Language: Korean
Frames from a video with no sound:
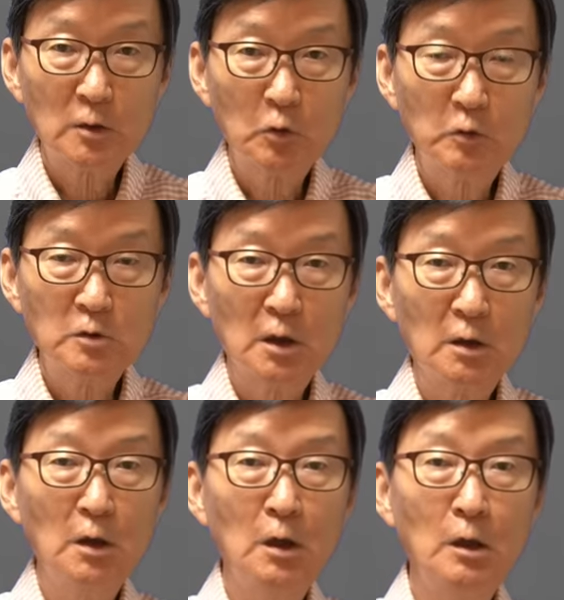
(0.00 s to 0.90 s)
또 이제
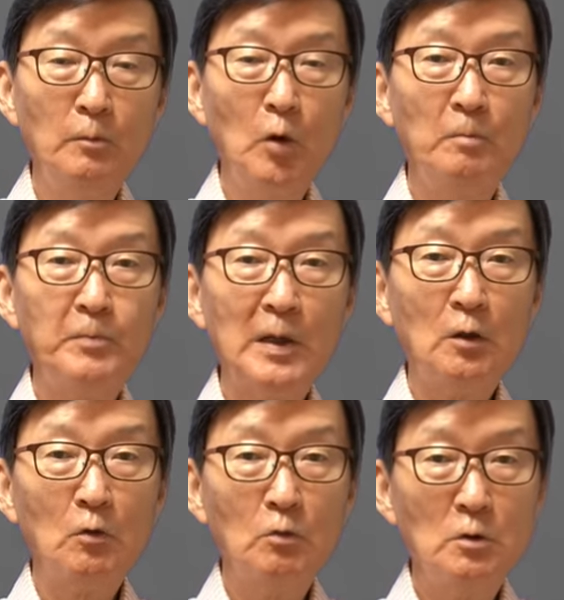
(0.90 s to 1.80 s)
일본
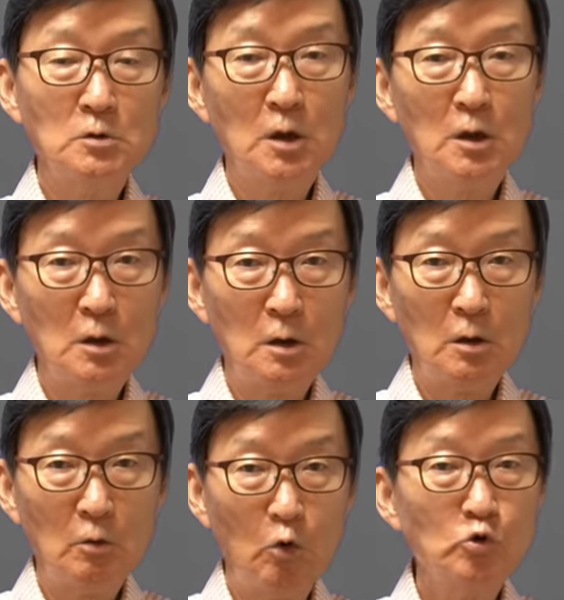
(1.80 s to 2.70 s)
빼놓고 이제 이
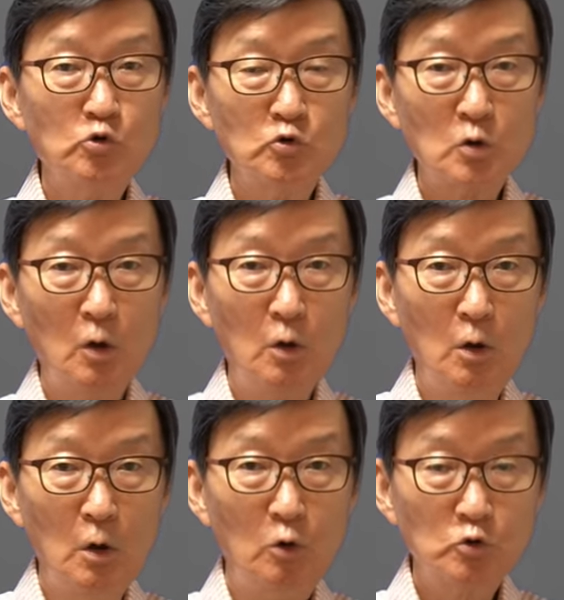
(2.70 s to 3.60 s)
호주죠.
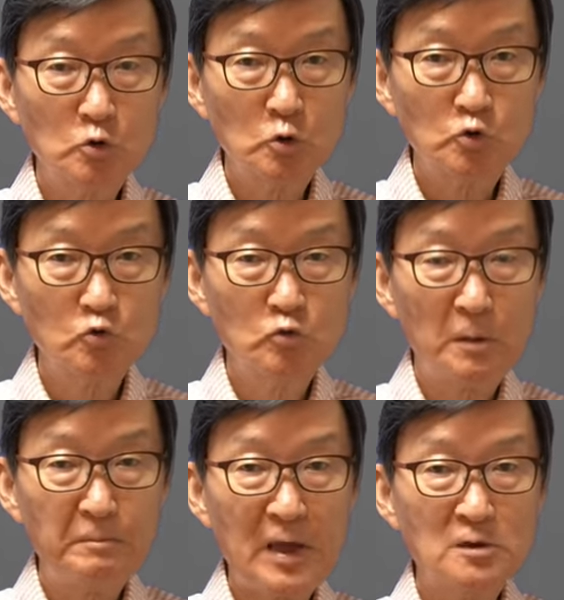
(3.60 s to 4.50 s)
호주도
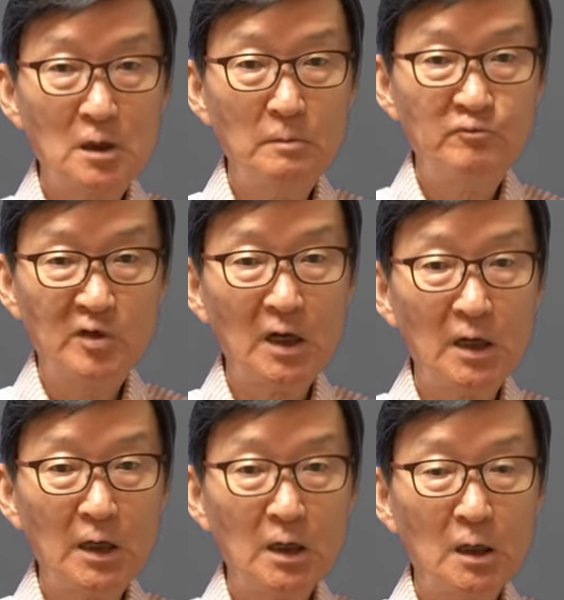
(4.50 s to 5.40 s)
중국의 팽창을 불안해
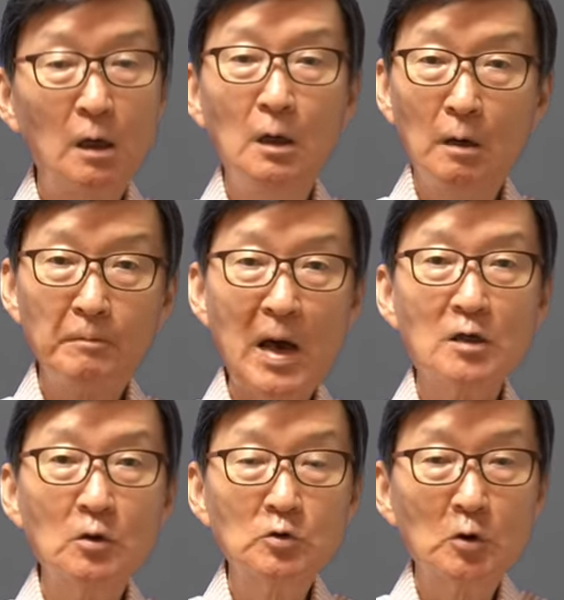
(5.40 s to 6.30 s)
하니까
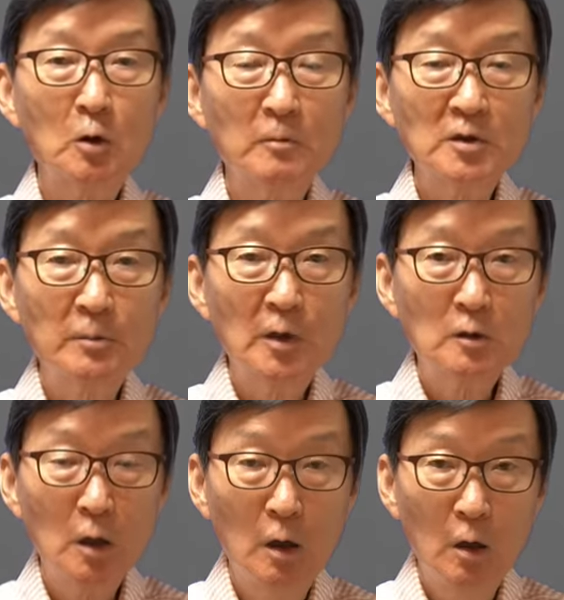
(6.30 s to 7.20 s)
파격적으로 얼마 전에
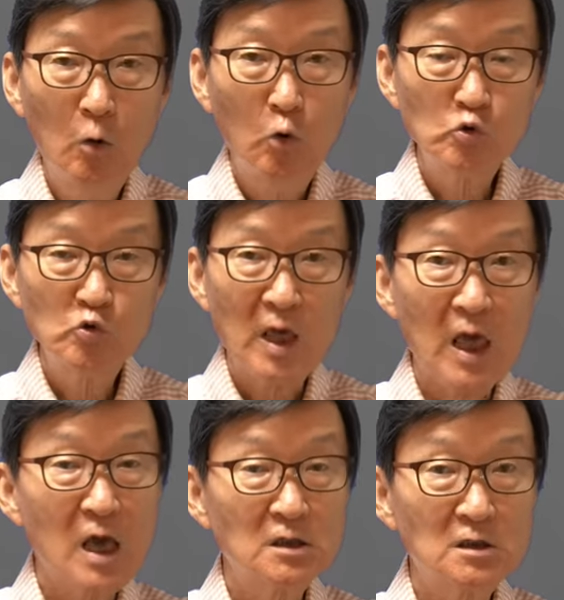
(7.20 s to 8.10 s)
미국이 호주의
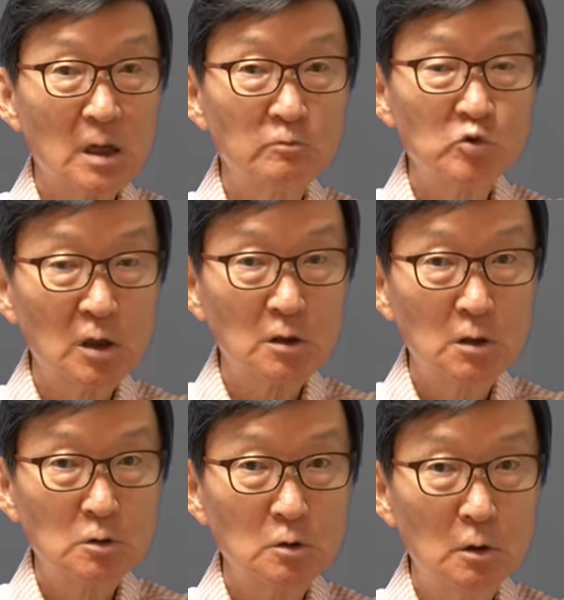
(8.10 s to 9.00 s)
핵잠수함
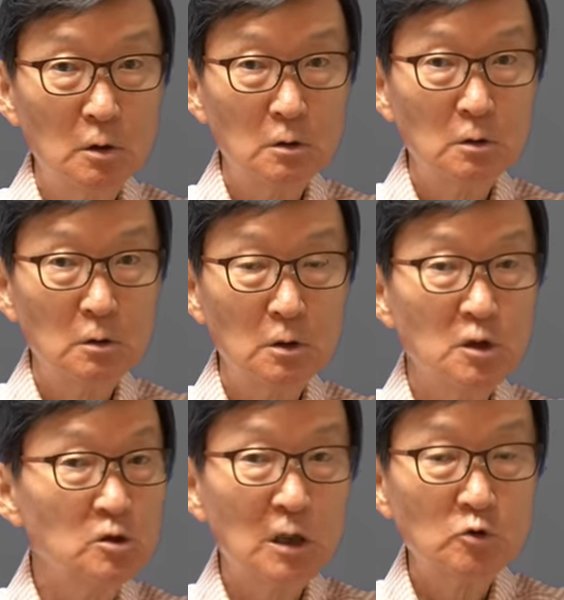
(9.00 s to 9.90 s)
기술을
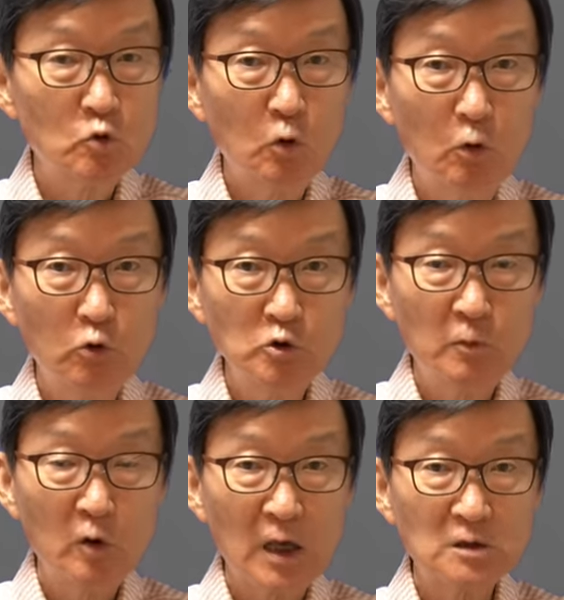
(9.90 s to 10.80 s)
이전해주고 호주
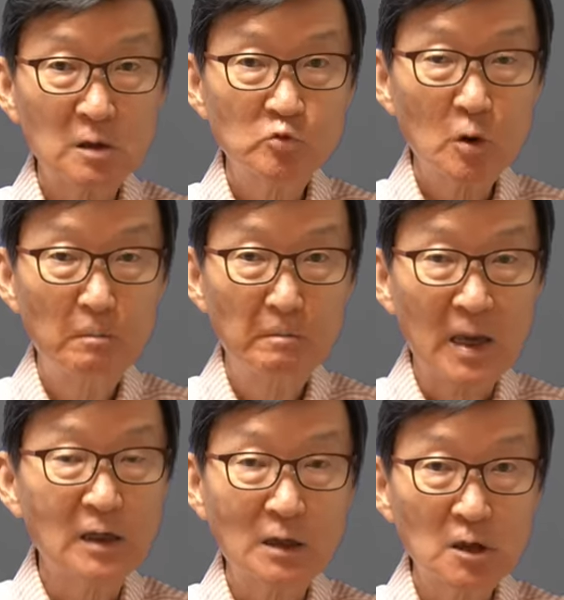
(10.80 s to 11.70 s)
보고 핵잠수함
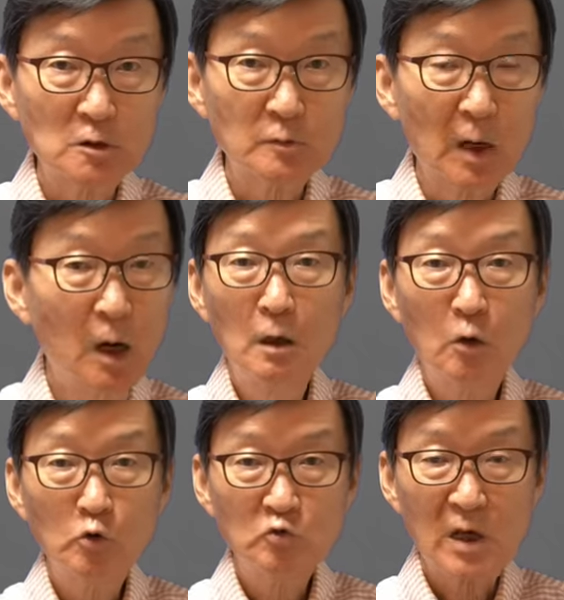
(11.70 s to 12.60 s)
매길를 하지 않습니까?
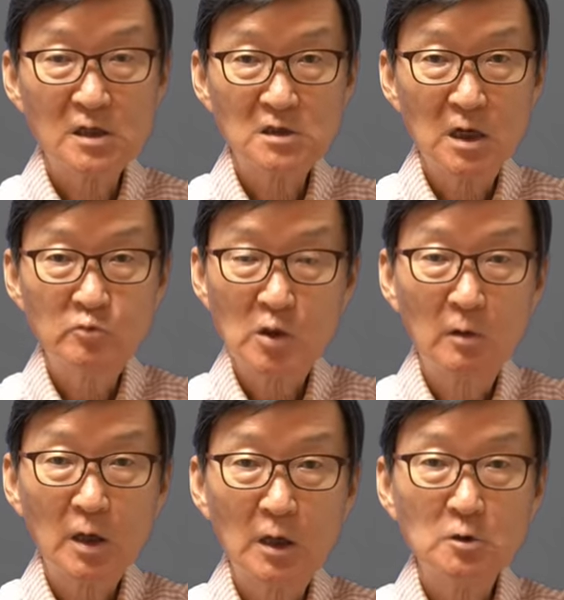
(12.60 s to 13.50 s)
호주가
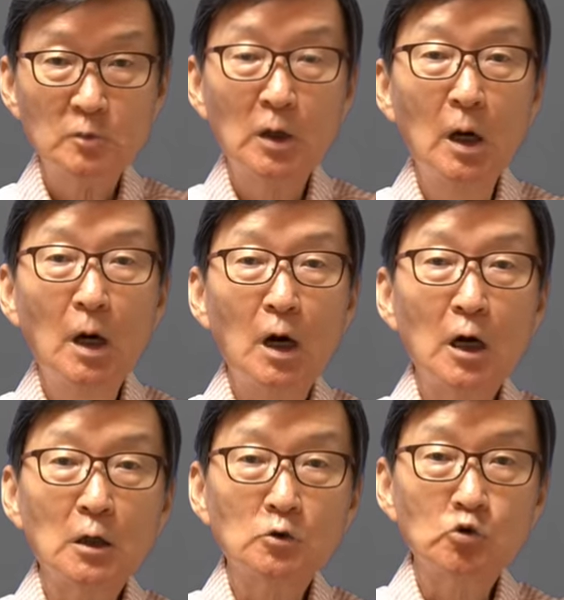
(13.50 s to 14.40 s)
핵잠수함을 가지면
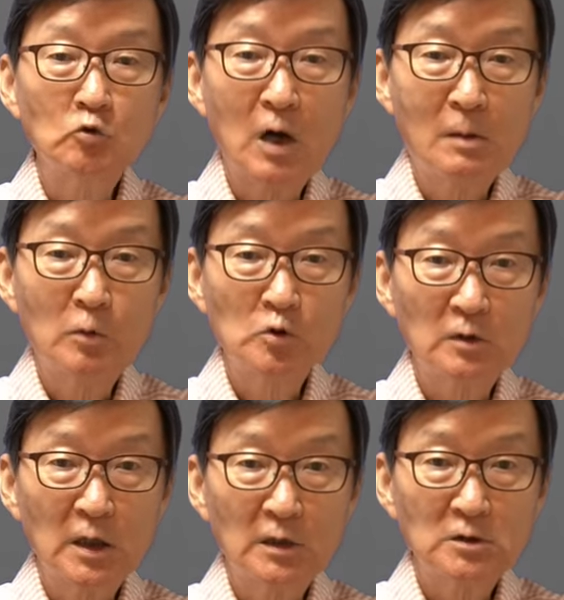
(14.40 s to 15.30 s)
아, 중국
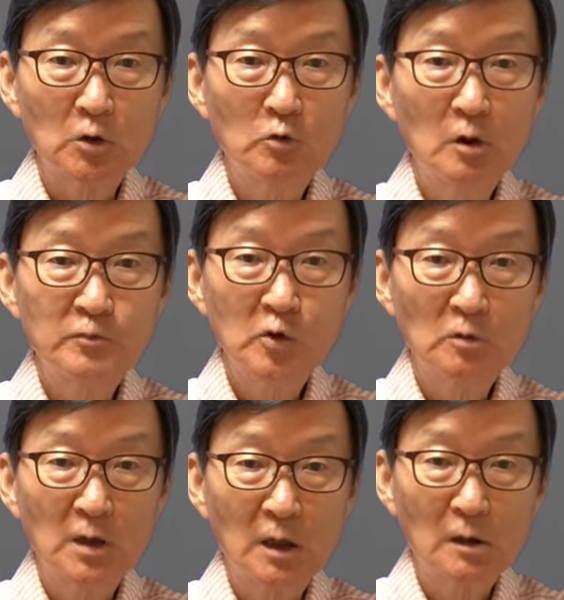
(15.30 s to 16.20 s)
항모전단이 굉장히 위협적이
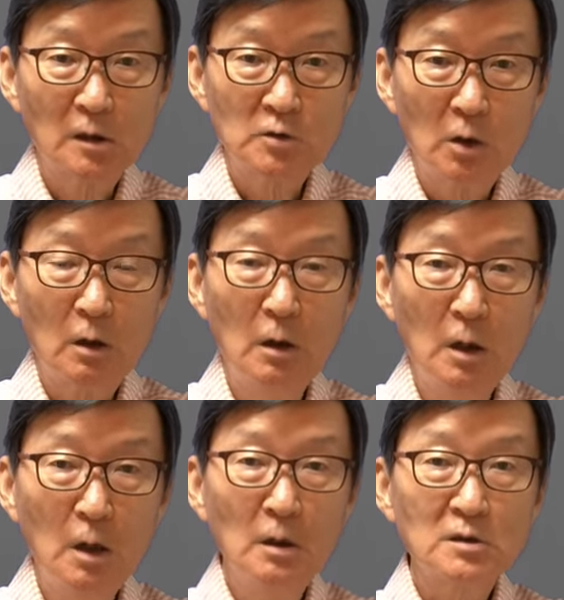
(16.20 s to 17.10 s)
되는 거죠.
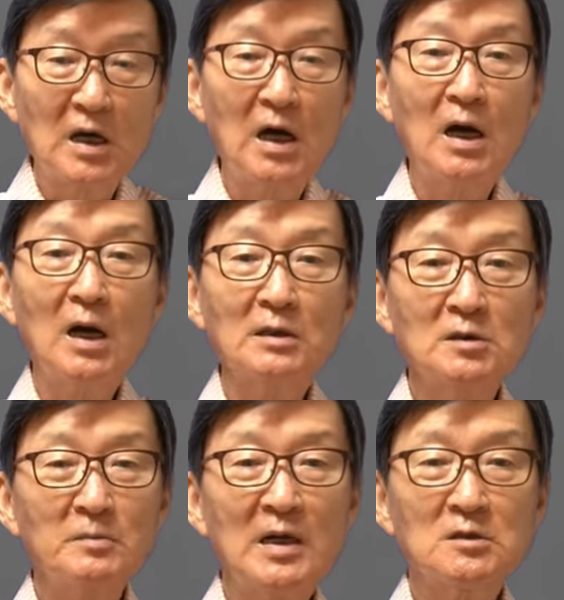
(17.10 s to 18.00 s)
자, 그래서
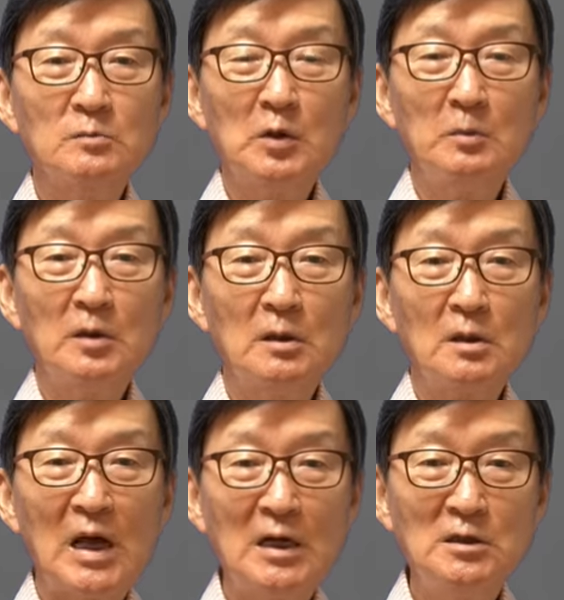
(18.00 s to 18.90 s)
말씀드리면
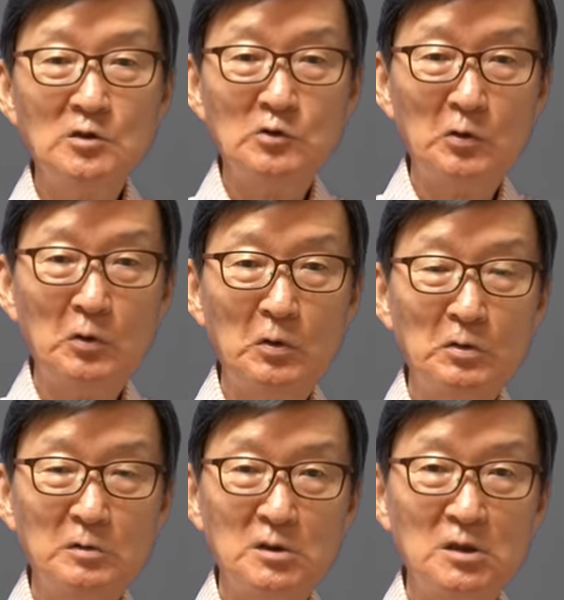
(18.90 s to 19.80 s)
갈수록
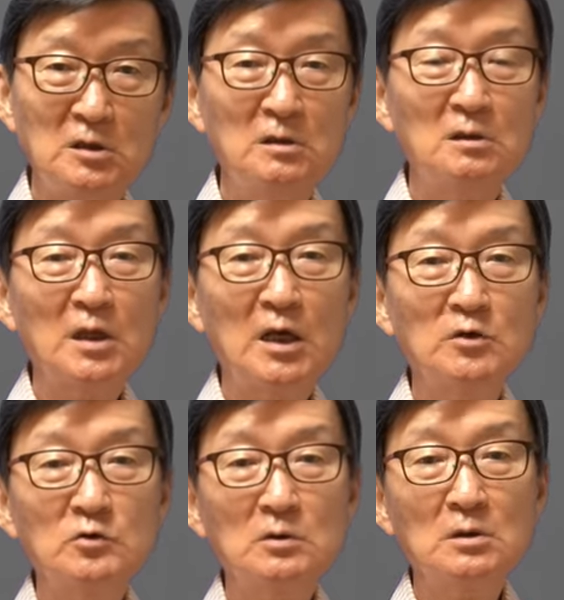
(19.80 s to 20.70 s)

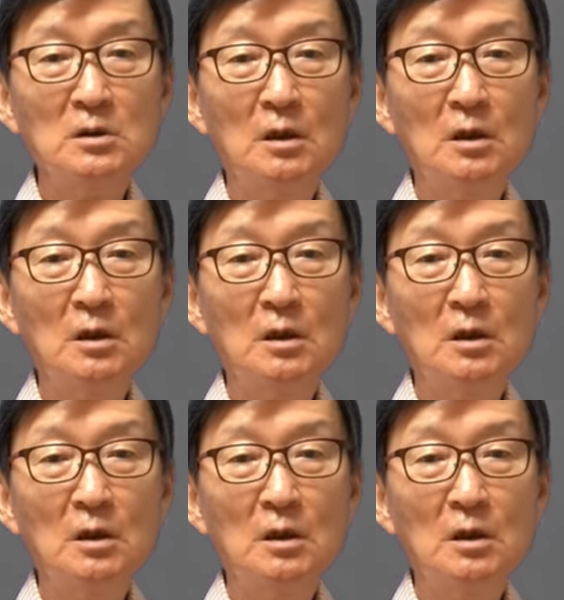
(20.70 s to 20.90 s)
치열해지는